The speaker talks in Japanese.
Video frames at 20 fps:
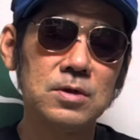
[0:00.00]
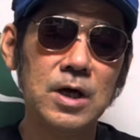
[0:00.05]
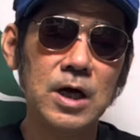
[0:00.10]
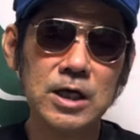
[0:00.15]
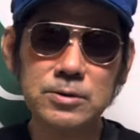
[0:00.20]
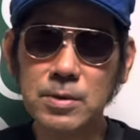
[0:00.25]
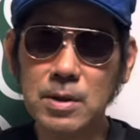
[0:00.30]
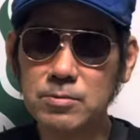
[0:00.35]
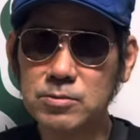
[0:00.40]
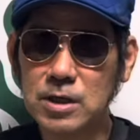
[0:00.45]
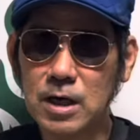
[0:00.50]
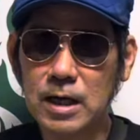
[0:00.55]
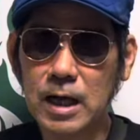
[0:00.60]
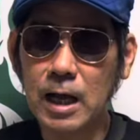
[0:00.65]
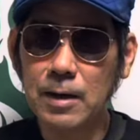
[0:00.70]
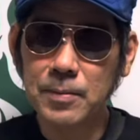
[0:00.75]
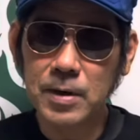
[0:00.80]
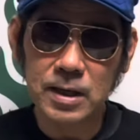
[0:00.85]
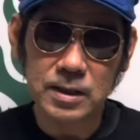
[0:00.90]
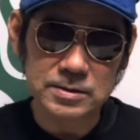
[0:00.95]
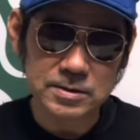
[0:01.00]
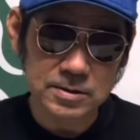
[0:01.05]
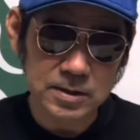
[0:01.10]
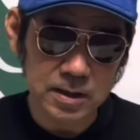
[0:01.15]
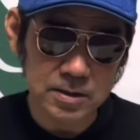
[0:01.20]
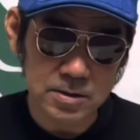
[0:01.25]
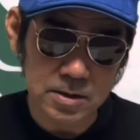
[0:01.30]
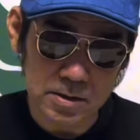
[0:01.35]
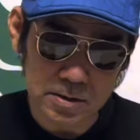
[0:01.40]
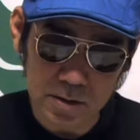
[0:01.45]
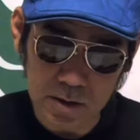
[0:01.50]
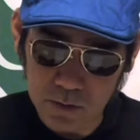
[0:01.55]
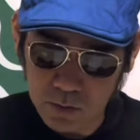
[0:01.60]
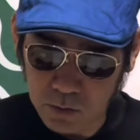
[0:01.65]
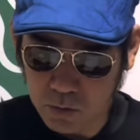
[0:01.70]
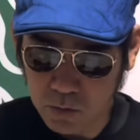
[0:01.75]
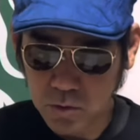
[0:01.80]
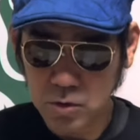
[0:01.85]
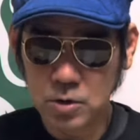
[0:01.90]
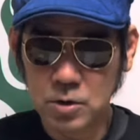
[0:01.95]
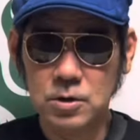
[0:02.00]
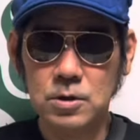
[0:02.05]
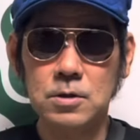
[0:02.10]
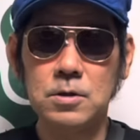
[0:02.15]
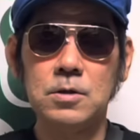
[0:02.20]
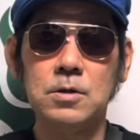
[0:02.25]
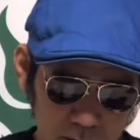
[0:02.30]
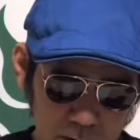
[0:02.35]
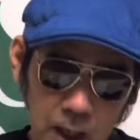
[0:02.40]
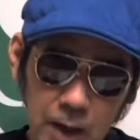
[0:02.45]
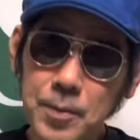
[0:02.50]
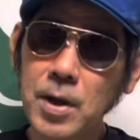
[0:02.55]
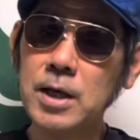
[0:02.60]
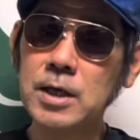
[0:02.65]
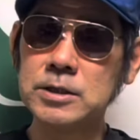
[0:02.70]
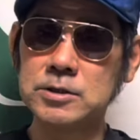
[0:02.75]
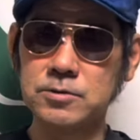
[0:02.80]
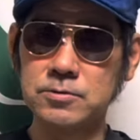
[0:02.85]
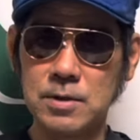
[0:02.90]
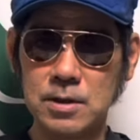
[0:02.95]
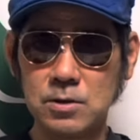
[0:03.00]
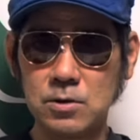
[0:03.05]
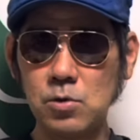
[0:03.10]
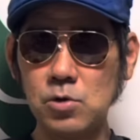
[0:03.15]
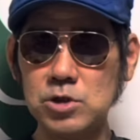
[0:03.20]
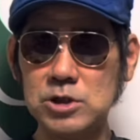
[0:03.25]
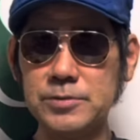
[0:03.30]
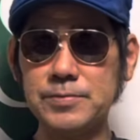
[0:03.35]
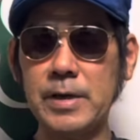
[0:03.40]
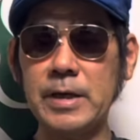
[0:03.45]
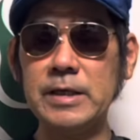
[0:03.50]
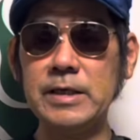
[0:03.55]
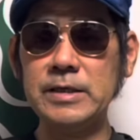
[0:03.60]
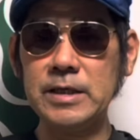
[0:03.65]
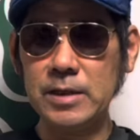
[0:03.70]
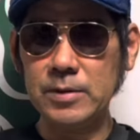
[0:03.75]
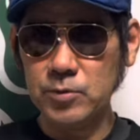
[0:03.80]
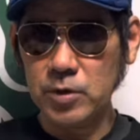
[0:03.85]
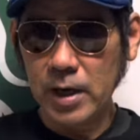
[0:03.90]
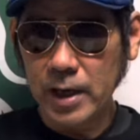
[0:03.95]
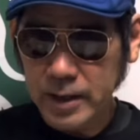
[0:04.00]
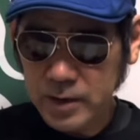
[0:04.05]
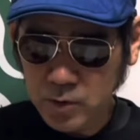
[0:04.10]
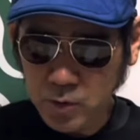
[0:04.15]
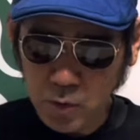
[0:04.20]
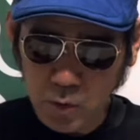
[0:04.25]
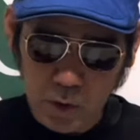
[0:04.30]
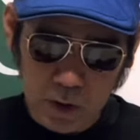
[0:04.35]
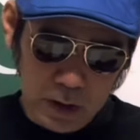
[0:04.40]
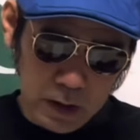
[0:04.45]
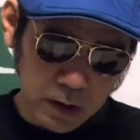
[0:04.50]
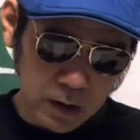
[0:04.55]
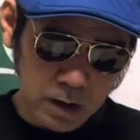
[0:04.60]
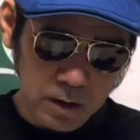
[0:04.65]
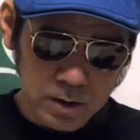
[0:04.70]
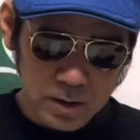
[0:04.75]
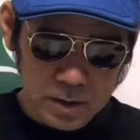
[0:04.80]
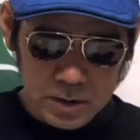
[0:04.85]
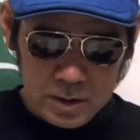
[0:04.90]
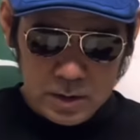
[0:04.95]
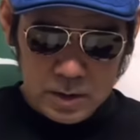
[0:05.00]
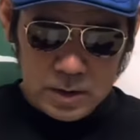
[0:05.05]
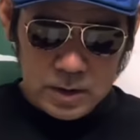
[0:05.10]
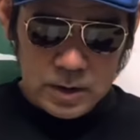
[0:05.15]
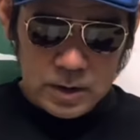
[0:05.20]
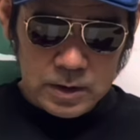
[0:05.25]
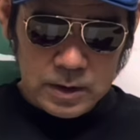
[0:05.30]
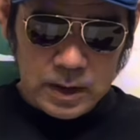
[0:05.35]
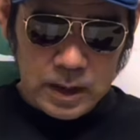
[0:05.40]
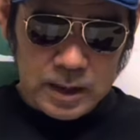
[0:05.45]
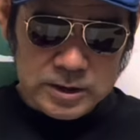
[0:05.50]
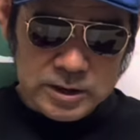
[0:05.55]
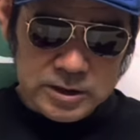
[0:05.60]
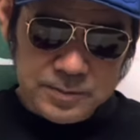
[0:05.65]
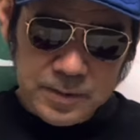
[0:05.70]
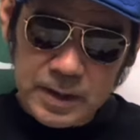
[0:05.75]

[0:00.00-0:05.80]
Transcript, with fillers: アルバムがカバーズなんですけど、カバーズは東芝 EMI の方から発